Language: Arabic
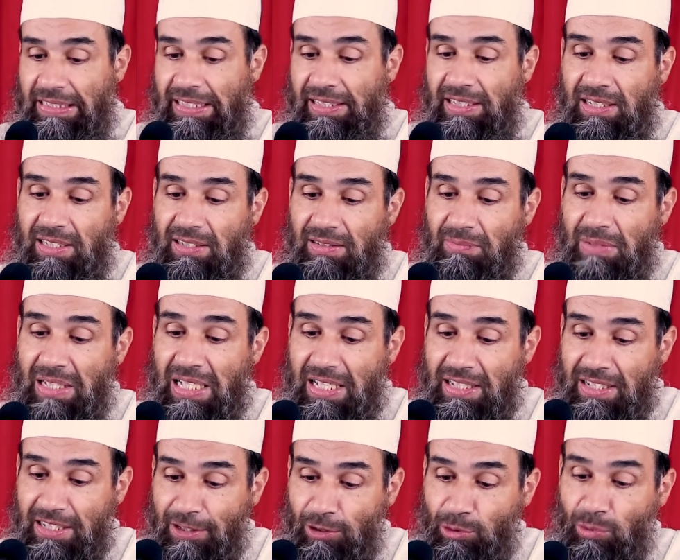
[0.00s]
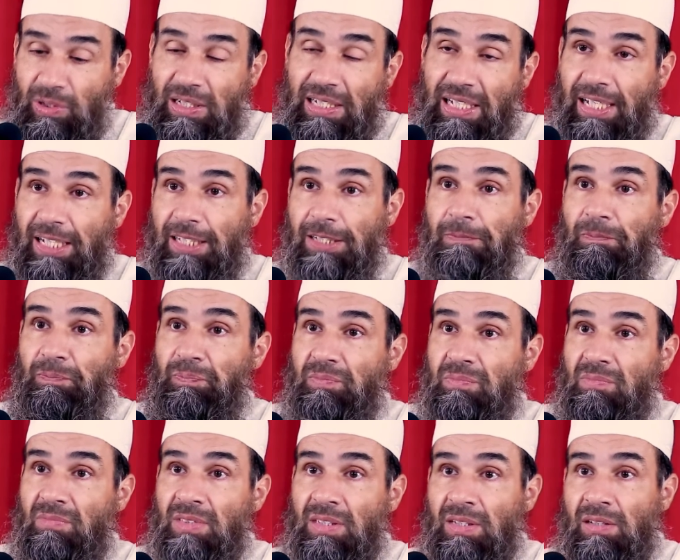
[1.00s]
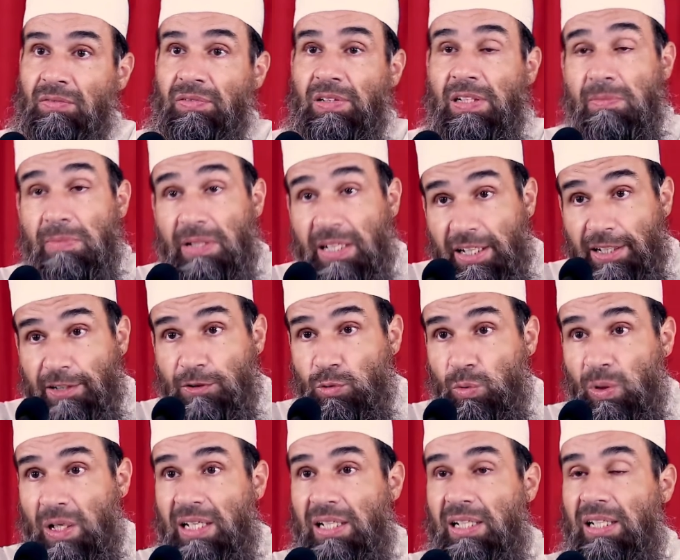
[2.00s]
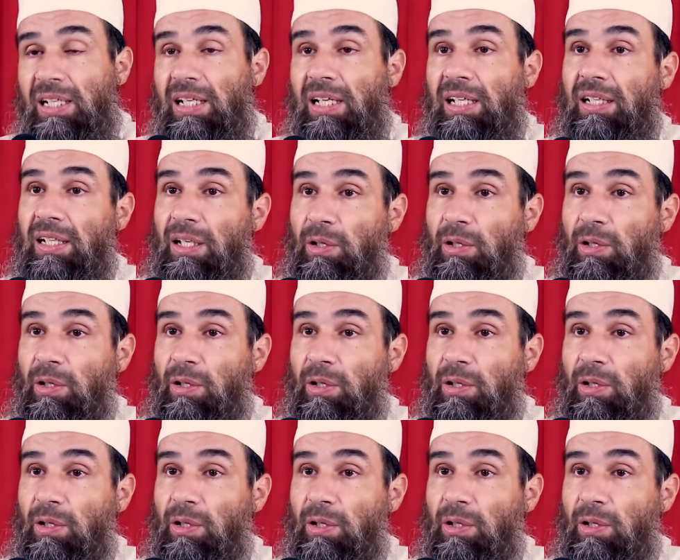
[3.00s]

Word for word: يعني ما الذي يدعو إلى هذا فالمرأة خلقها